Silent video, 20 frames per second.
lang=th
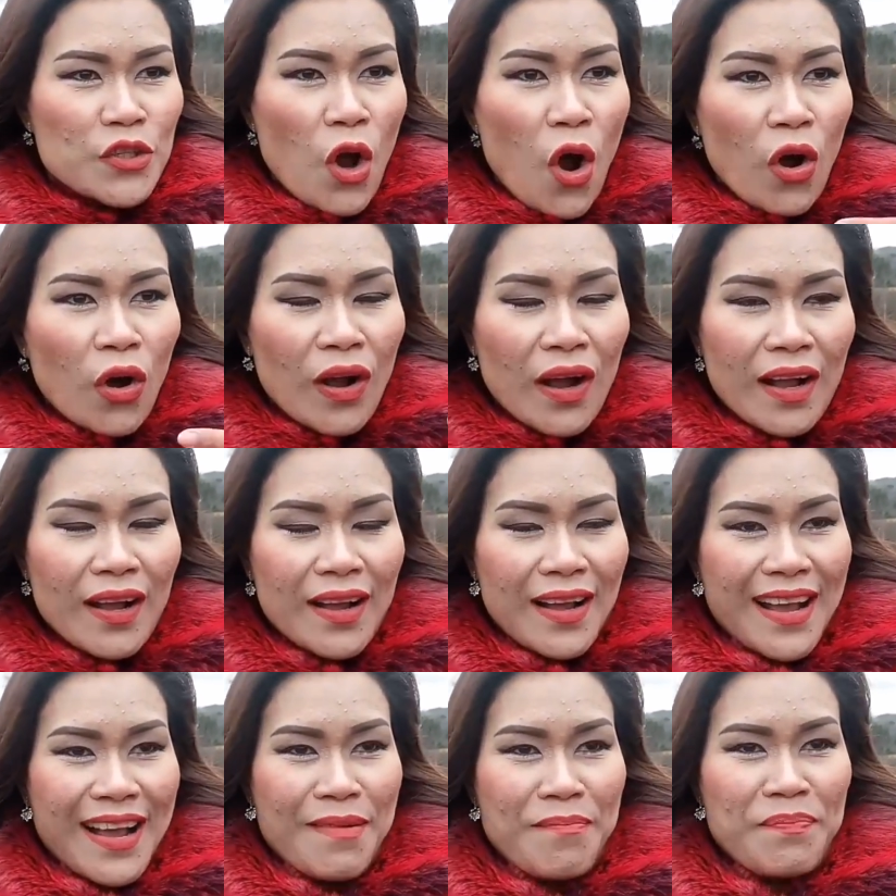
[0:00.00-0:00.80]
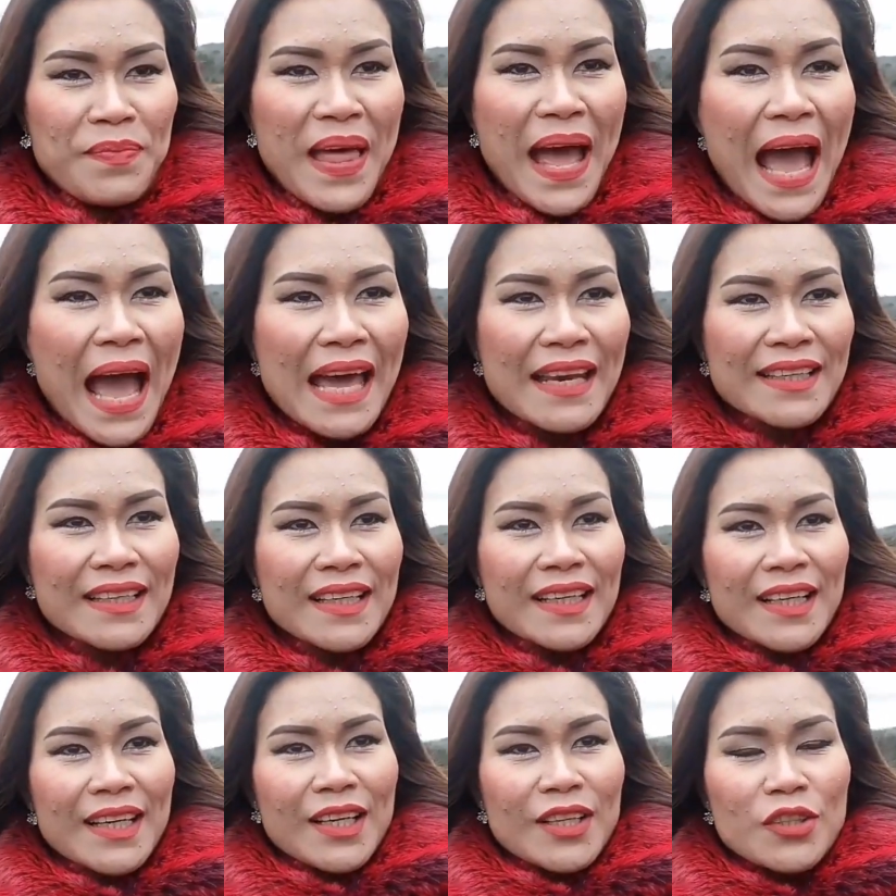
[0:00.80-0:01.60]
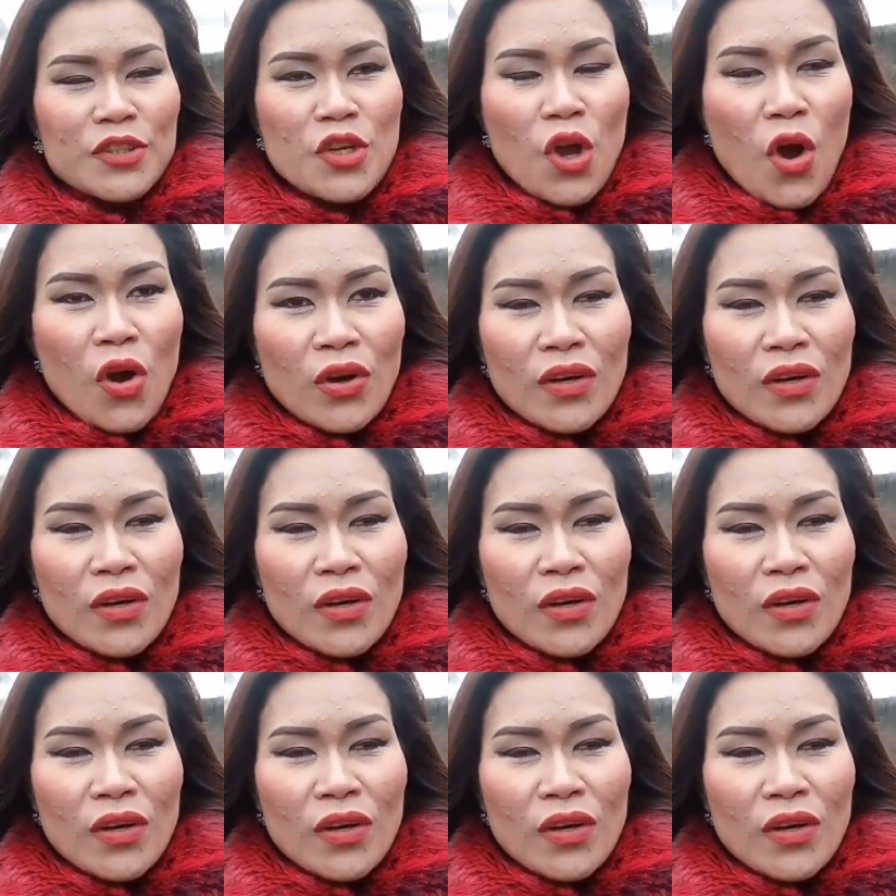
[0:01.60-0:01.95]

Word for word: ยกอำนาจ ย